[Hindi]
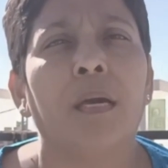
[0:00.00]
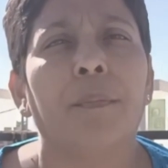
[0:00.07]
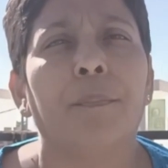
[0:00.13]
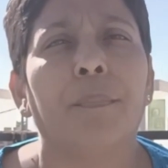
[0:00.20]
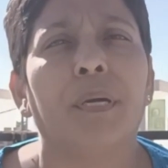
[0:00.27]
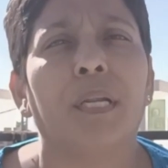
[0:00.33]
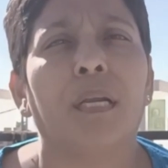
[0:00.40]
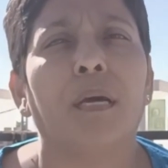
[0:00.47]

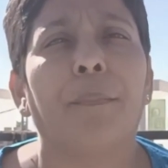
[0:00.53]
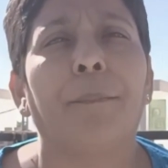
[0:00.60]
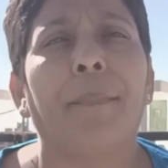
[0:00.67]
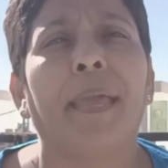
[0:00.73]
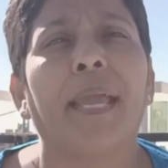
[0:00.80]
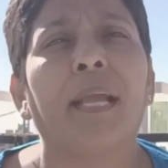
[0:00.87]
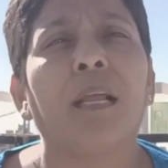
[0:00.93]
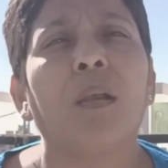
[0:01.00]
पर
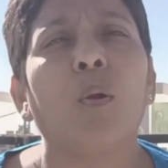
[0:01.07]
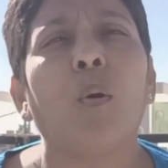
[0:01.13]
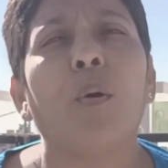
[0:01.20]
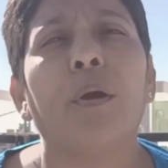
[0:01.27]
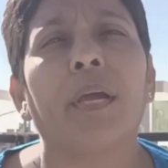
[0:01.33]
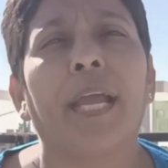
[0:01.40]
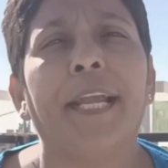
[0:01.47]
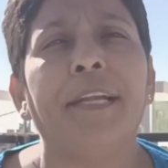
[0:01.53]
बैकलॉग
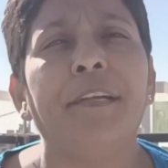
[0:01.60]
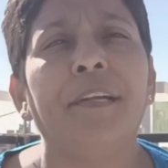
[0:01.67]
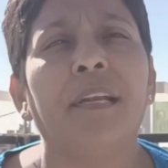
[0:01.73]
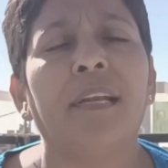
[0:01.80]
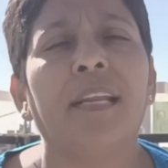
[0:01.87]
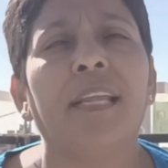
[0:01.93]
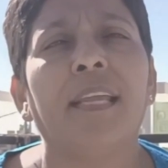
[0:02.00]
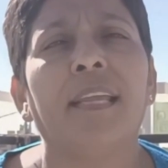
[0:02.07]

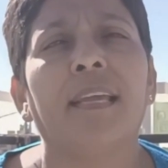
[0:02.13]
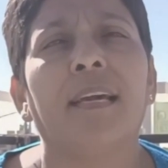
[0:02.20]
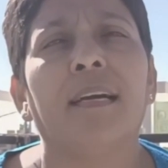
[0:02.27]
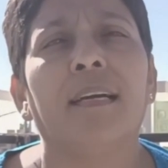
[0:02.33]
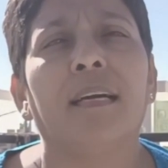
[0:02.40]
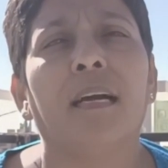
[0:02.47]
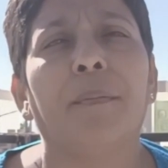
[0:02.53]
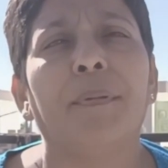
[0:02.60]
एंट्री
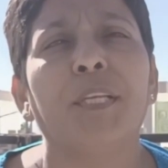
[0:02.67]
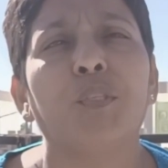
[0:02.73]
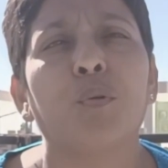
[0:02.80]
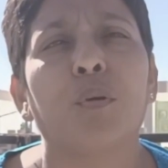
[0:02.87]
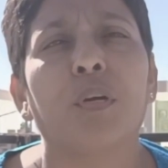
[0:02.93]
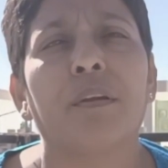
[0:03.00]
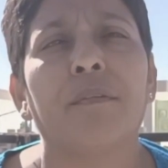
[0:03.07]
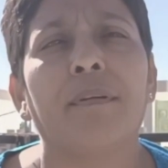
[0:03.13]
अभी जो
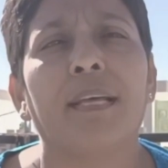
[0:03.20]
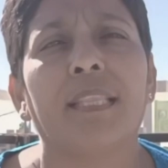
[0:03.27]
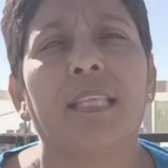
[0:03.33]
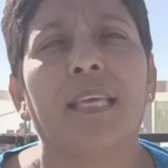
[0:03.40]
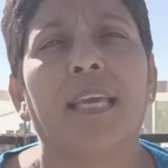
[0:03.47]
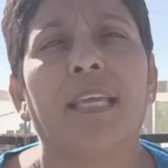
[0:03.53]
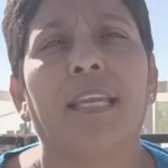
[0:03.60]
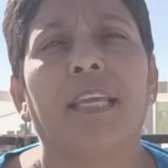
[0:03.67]
करवाते
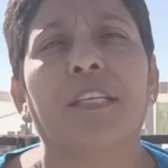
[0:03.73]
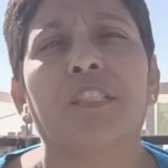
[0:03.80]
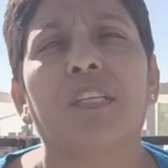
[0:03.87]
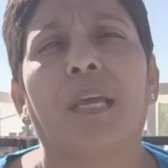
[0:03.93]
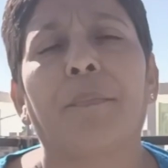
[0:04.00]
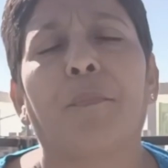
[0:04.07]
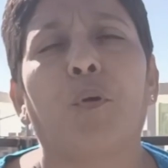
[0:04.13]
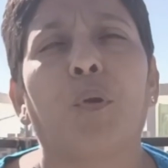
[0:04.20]
हैं नेक्स्ट
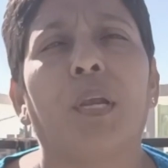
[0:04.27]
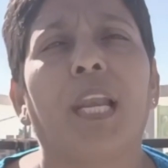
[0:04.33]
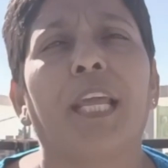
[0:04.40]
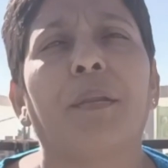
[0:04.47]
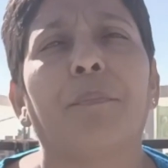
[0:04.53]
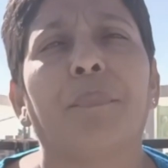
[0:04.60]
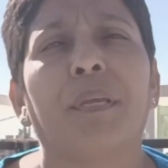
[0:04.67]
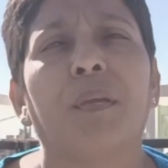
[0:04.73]
टाइम
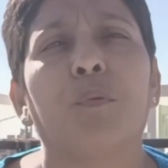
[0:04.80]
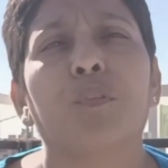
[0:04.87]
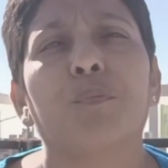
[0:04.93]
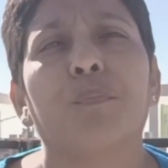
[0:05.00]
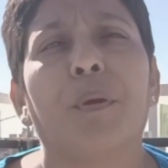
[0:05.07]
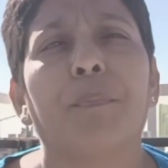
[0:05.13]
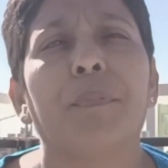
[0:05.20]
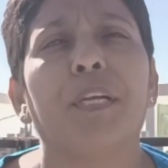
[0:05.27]
ऑनलाइन भी
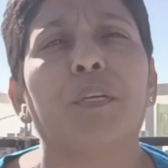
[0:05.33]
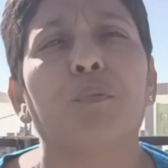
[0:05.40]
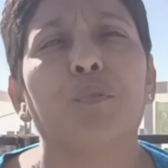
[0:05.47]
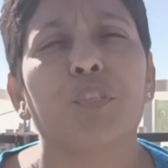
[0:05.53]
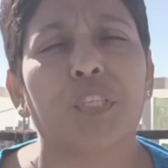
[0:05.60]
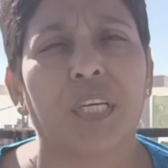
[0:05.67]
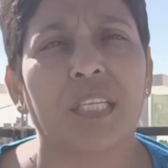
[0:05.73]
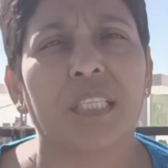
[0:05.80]
उसमें अपडेट कुछ
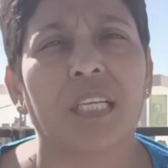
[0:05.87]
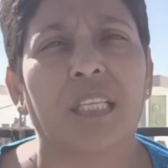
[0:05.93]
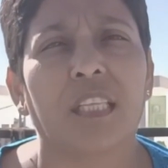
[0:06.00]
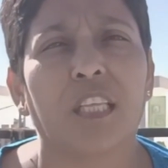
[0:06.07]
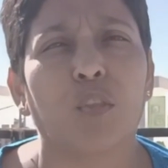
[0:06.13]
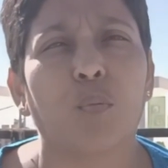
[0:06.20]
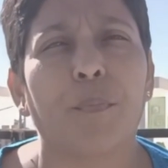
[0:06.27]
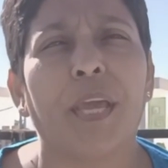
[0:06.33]
कर सकते
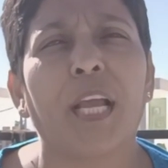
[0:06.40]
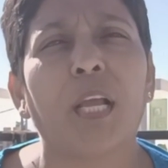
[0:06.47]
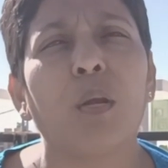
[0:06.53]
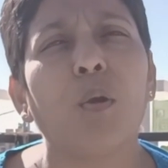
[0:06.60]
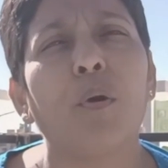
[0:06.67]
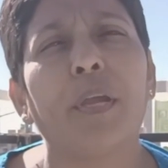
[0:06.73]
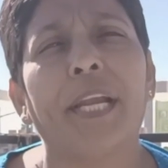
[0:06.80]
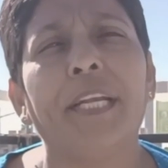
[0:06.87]
हैं तो
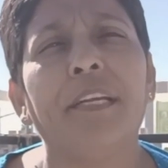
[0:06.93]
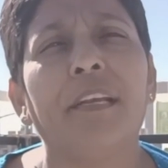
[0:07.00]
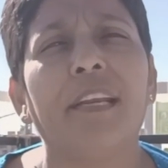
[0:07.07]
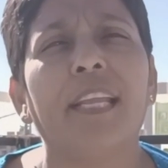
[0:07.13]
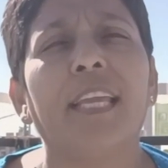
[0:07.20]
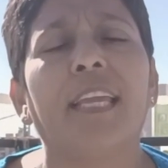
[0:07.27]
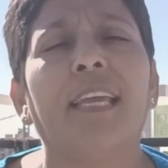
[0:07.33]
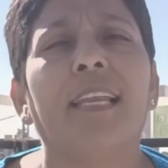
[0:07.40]
बैकलॉग
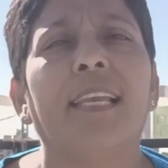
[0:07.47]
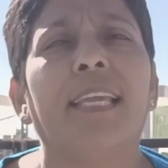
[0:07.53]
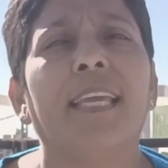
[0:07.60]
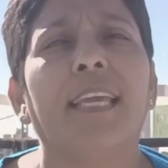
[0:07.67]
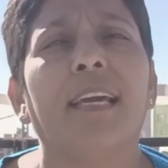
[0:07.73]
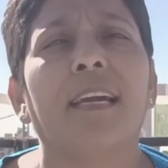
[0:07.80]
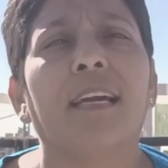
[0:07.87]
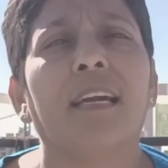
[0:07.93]
एंट्री के लिए
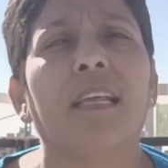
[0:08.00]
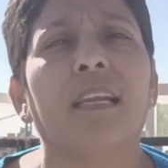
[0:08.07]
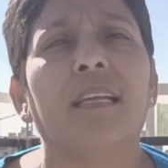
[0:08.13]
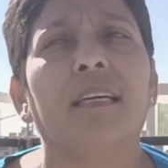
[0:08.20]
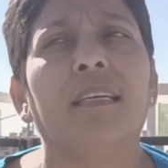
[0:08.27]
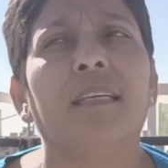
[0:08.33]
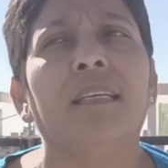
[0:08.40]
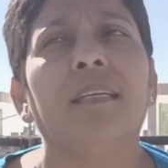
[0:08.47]
अगर
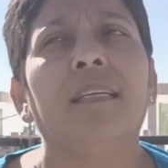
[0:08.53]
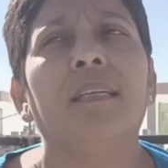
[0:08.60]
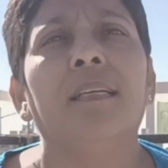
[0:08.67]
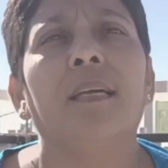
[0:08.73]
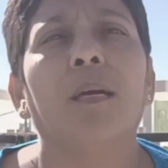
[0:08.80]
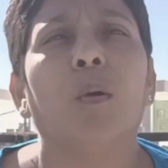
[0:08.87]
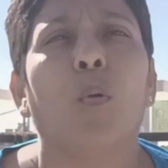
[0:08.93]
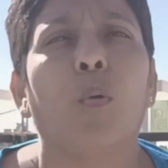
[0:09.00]

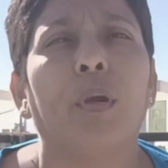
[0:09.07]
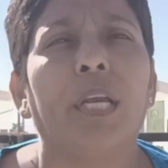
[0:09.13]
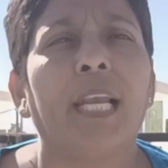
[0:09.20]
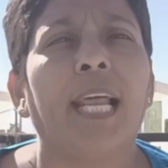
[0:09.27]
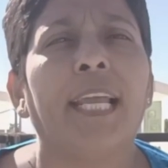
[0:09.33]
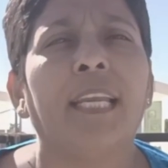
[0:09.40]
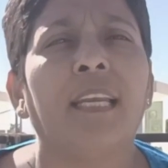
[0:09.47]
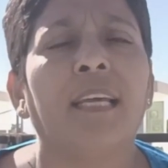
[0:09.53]

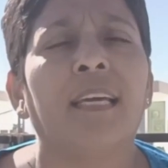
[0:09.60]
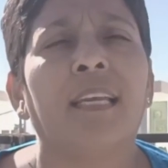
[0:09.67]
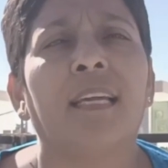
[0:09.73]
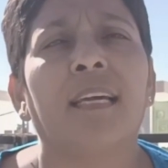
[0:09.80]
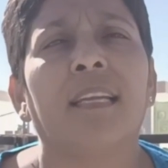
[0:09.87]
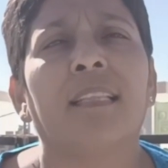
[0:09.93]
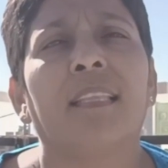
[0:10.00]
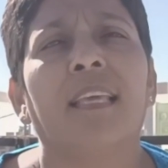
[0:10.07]
ऑनलाइन अगर
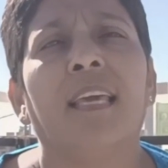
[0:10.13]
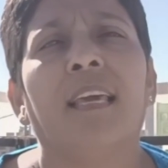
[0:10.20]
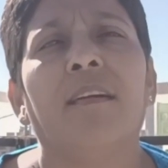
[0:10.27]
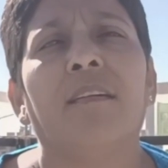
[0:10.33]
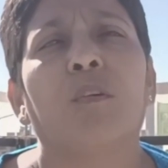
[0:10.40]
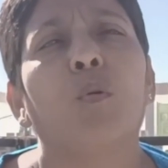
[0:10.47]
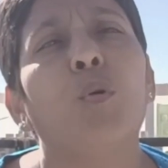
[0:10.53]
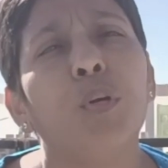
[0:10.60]
करते हैं
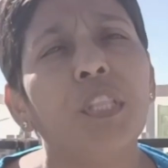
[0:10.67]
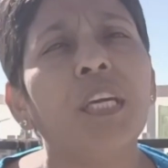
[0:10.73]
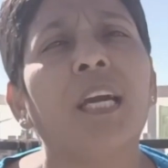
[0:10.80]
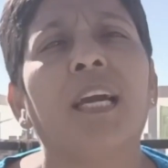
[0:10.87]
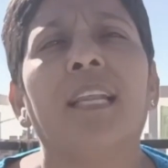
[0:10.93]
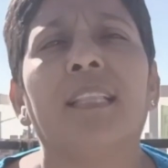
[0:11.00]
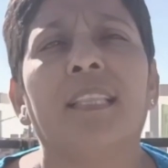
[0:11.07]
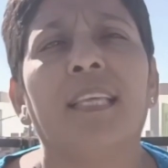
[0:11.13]
खुद
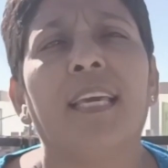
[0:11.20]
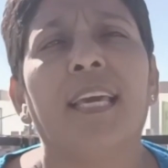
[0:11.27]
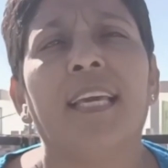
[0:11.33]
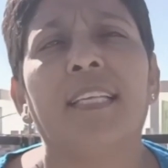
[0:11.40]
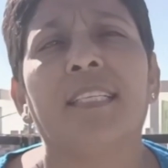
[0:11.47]
करते हैं